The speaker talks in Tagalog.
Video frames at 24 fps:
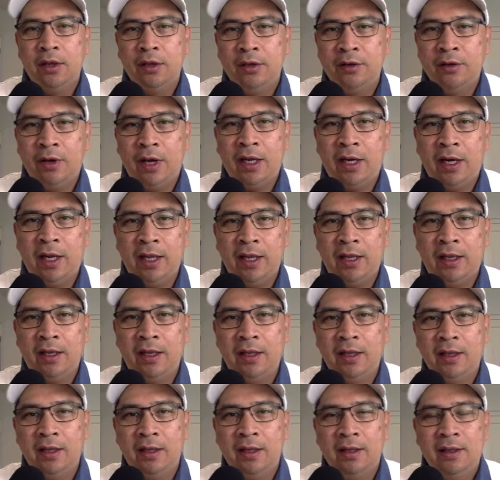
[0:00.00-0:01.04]

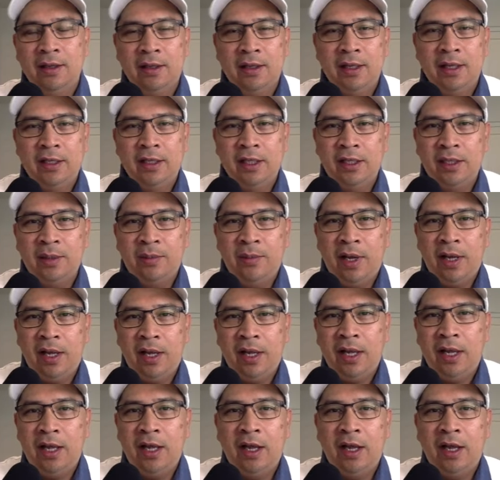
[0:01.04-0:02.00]
URL. Isa sa mga